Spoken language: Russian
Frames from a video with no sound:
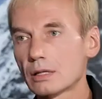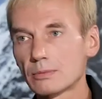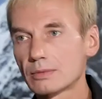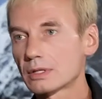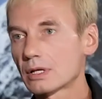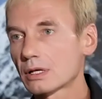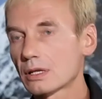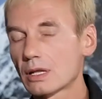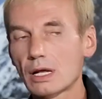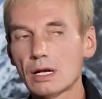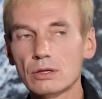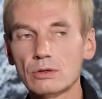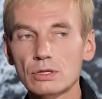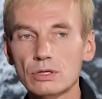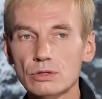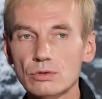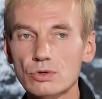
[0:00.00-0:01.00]
там и так далее,
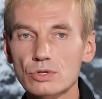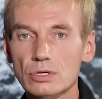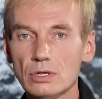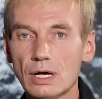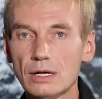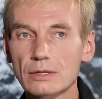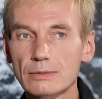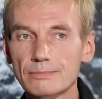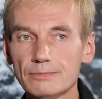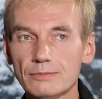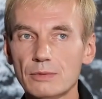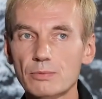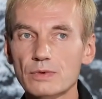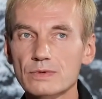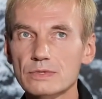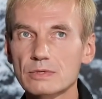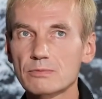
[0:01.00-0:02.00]
но они тоже, а,
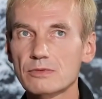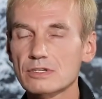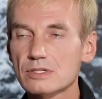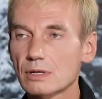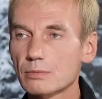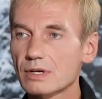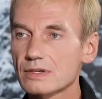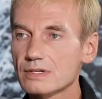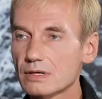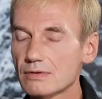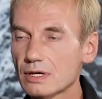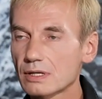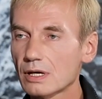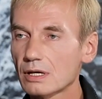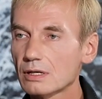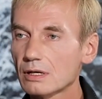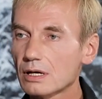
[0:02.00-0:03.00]
допустим, без
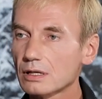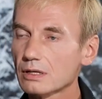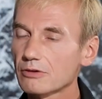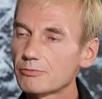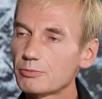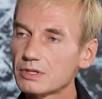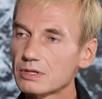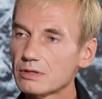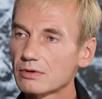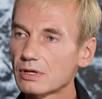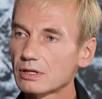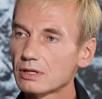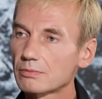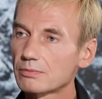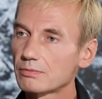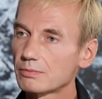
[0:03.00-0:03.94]
образования, они как-то впитывали это